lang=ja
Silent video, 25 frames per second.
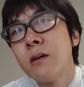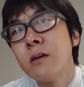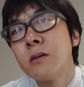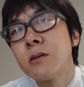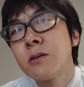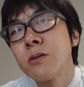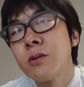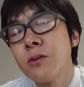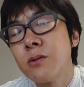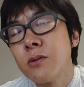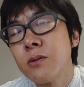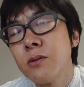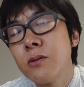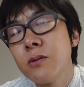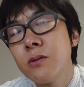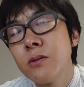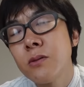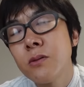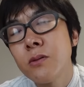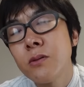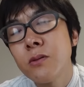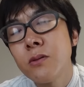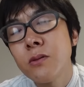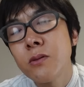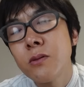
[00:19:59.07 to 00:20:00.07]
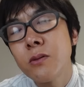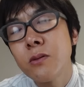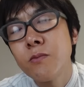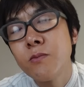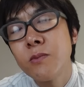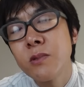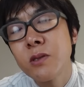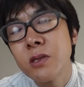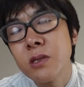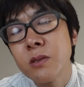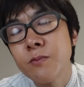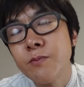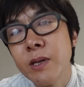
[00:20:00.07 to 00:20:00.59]
その
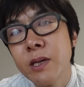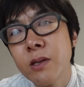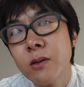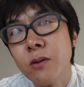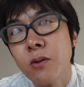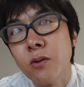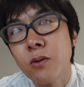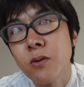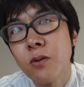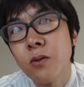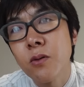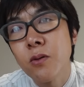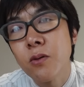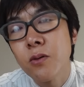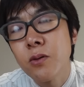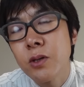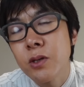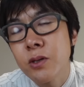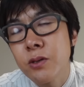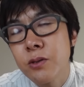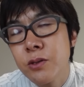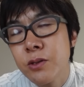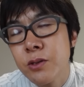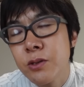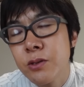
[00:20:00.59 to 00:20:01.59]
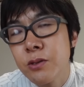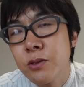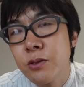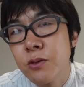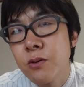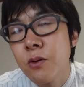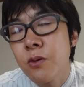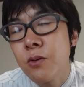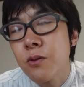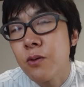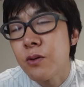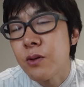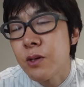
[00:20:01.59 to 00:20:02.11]
娘と合流する
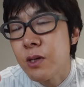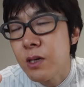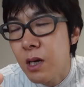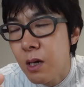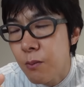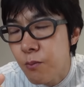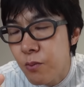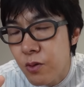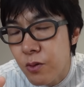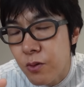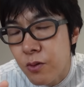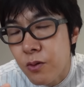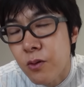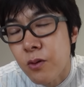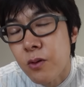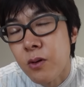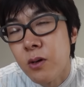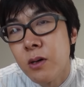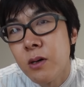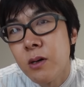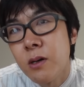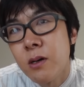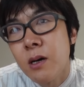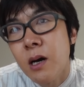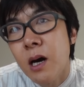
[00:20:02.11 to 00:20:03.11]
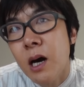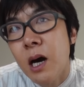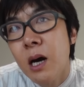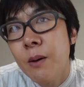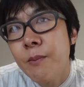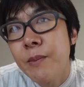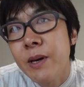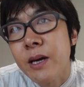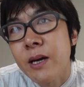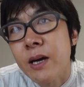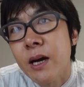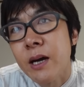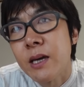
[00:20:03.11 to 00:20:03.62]
頃にはもう
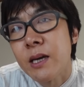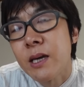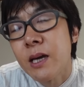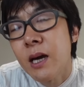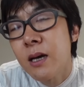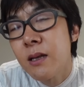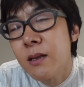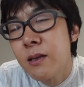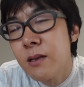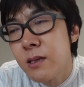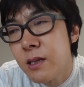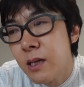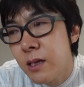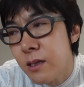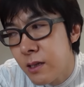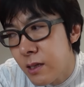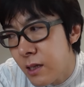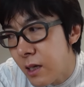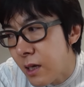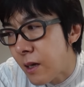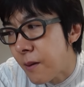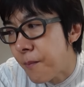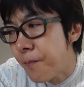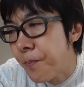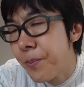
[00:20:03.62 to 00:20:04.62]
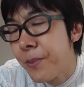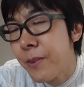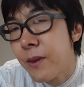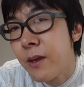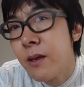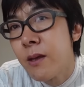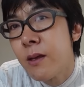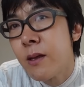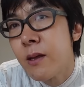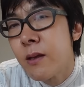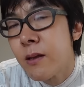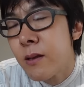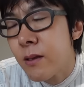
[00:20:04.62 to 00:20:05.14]
雨が止んでて、
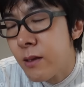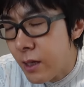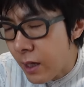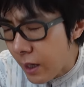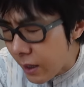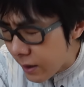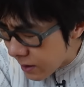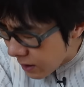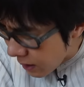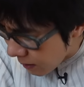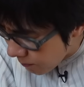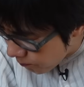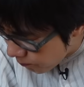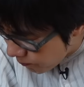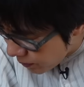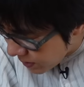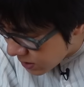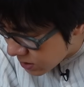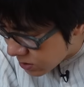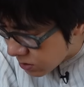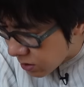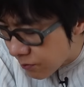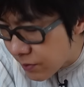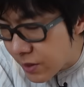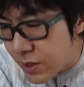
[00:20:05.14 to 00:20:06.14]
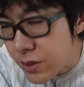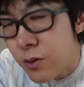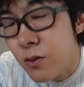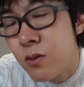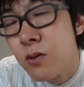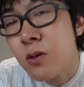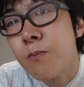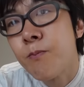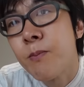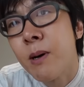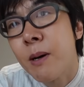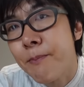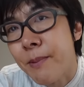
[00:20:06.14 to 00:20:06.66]
ただびしょびしょ
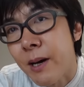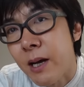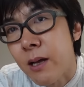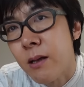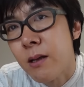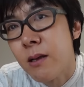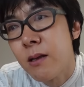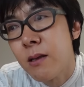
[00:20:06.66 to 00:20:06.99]
のパパ